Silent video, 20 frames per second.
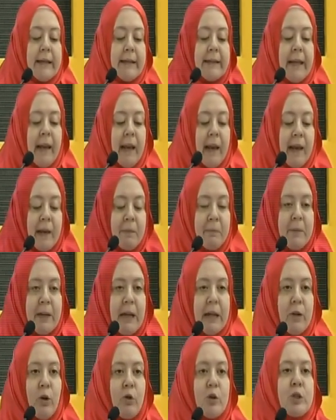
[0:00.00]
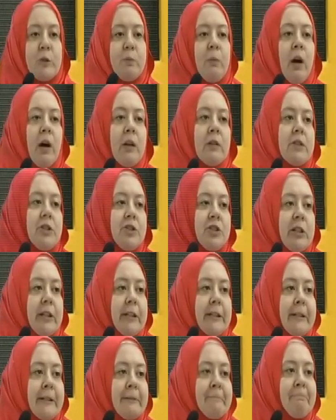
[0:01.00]
Gelelim yeni
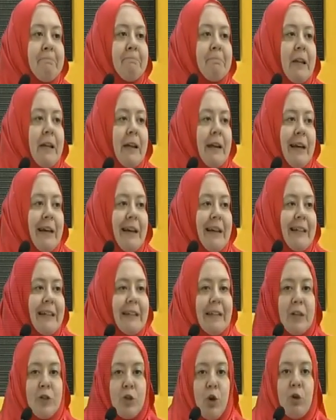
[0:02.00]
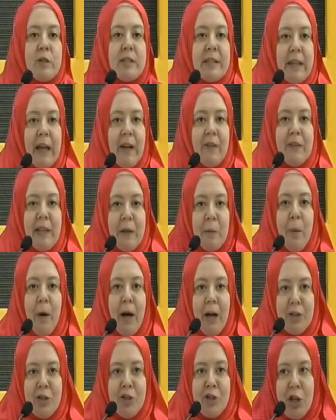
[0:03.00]
Osmanlıcıların e, yine çok sevdiği
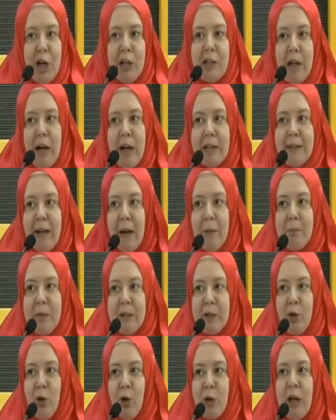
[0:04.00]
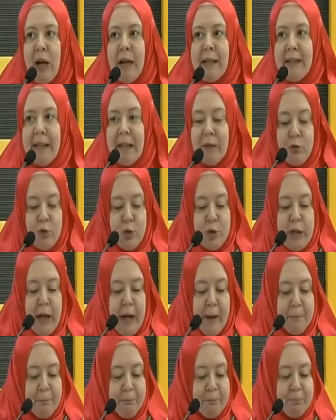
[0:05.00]
padişahlardan biri olan
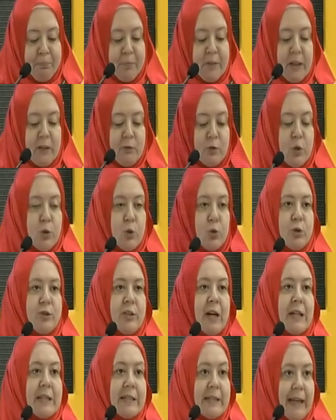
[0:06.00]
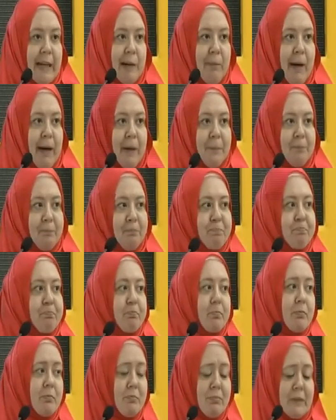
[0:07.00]
Yavuz'a. Yavuz Sultan Selim'e.
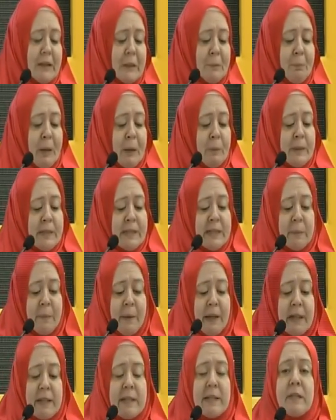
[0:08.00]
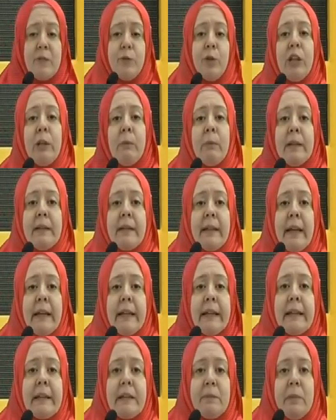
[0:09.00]
Babası Beyazıt döneminde
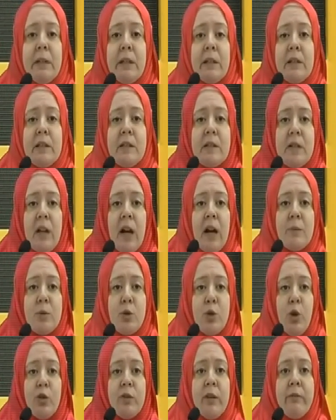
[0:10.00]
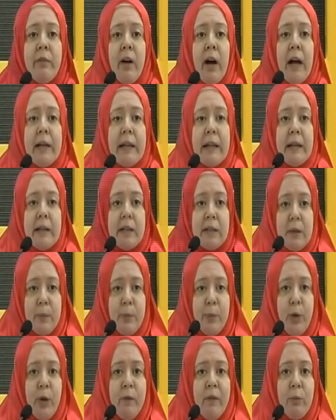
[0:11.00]
20 yıl Trabzon'da valilik
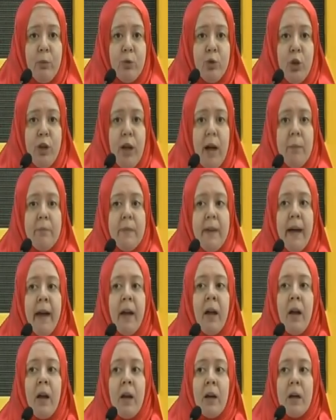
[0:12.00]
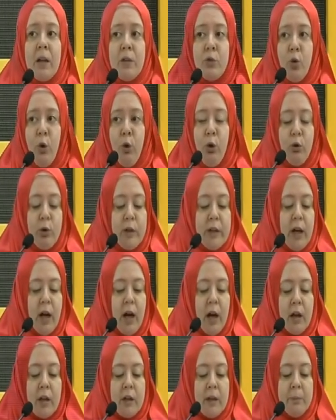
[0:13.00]
yapıyor ve bu dönemde e,
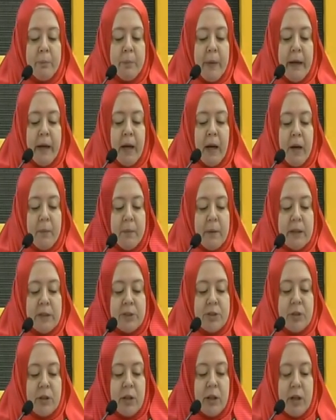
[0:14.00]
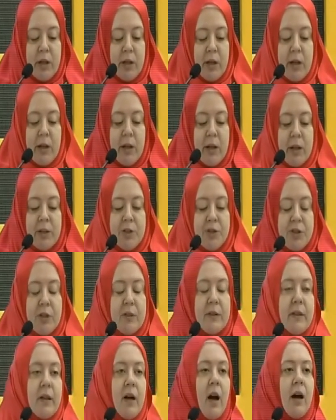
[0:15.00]
Doğu'ya e, baya bir e,
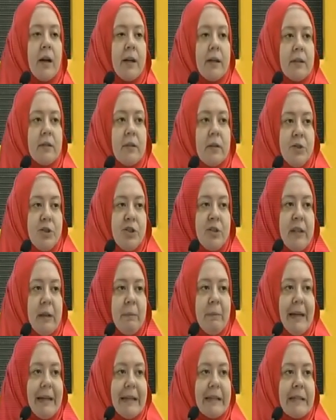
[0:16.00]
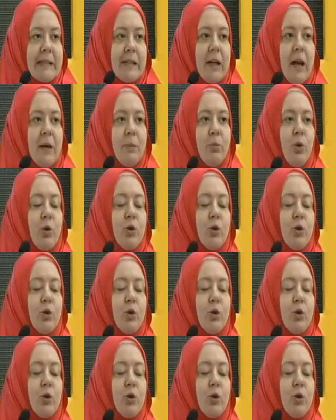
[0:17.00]
ciddi hak, ciddi bilgi sahibi